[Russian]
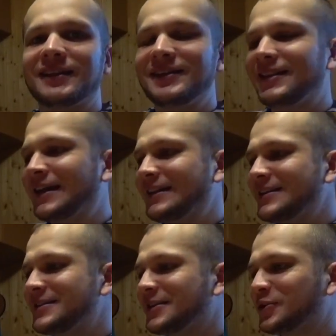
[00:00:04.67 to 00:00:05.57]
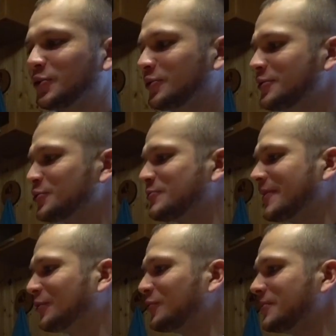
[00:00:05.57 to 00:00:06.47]
это еда для тех, кто не
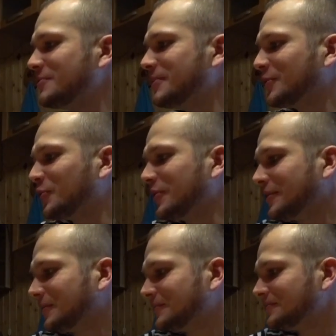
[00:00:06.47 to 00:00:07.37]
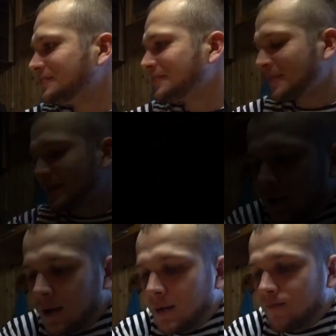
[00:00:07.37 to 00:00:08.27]
успел купить биткоин.
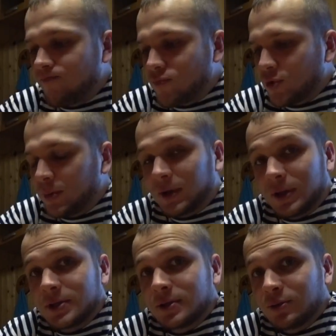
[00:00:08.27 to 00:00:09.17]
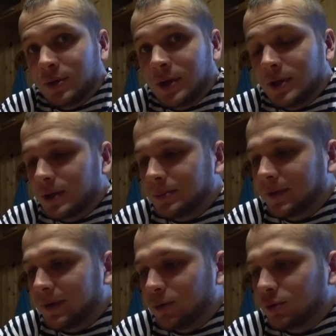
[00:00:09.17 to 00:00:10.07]
Ну, ребят, есть и другие
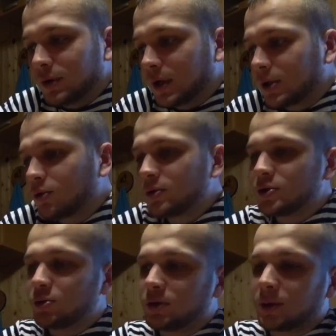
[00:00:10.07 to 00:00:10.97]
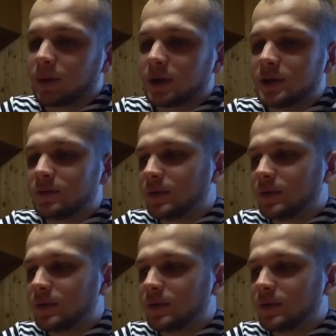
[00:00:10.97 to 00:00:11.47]
криптовалюты, на которые стоит обратить